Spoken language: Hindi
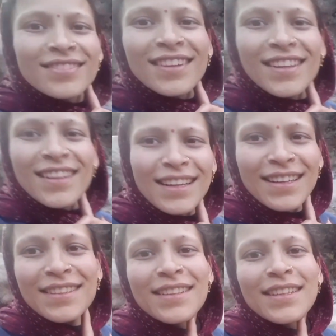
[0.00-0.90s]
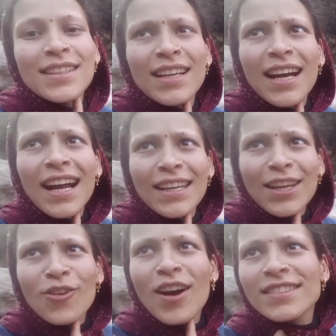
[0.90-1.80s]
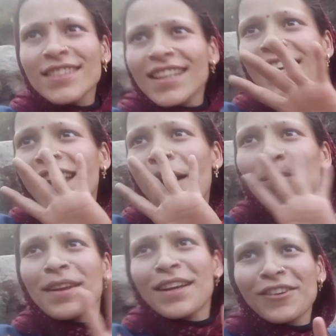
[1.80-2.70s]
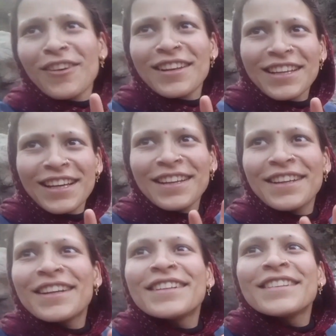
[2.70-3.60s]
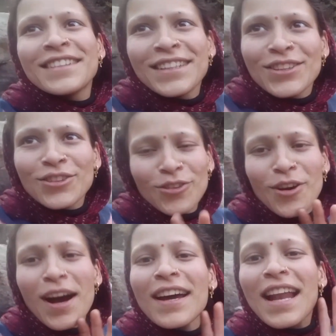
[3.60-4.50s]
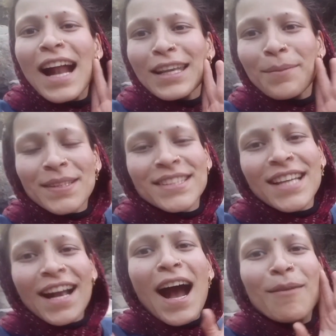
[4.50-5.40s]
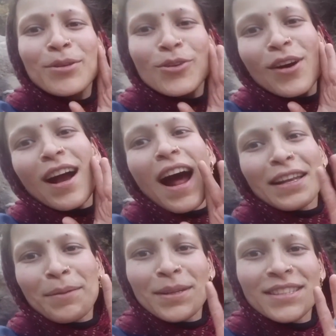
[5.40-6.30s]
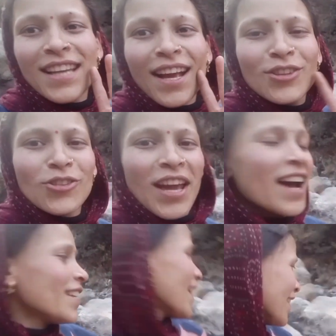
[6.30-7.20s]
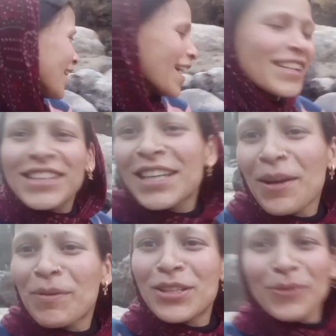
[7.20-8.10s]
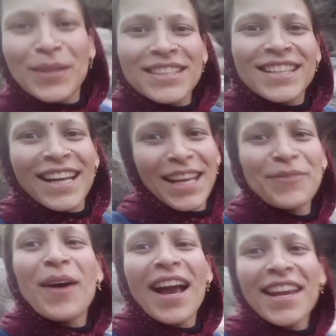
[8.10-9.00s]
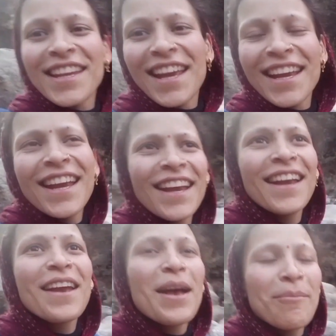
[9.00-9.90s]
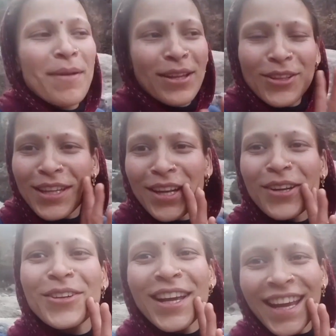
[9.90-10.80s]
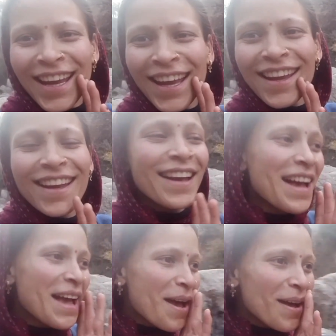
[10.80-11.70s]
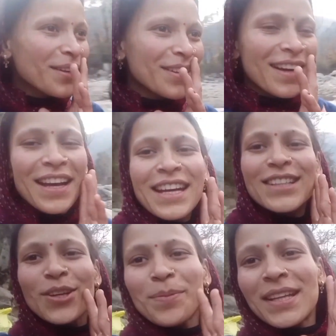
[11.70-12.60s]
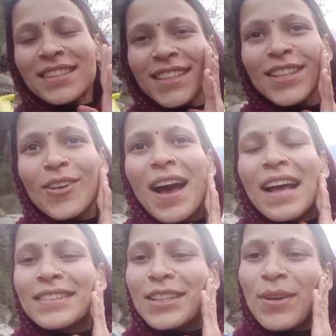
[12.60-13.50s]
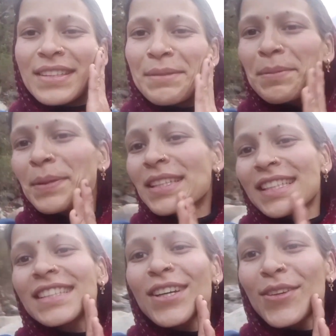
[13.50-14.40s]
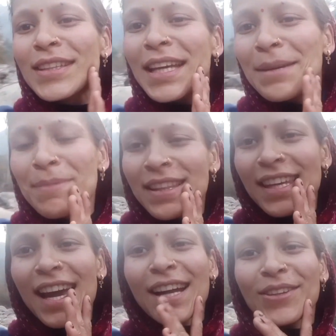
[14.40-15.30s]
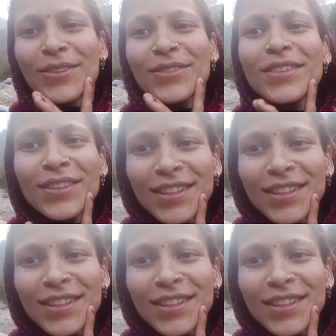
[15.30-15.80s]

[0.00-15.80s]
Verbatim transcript: पड़ेगी आटे को आज करिए यहाँ पर रखने वाले हैं तो अगर आटा बच जाएगा आप लोगों का आटा बच जाएगा तो यहाँ ले आना यहाँ नदी के बीचों बीच रखेगी माँ ही नहीं मैं तो नहीं रखूँगी इसको फ्रीज की ज़रूरत आजकल वैसे भी फ्रीज की ज़रूरत नहीं पड़ती है आटे को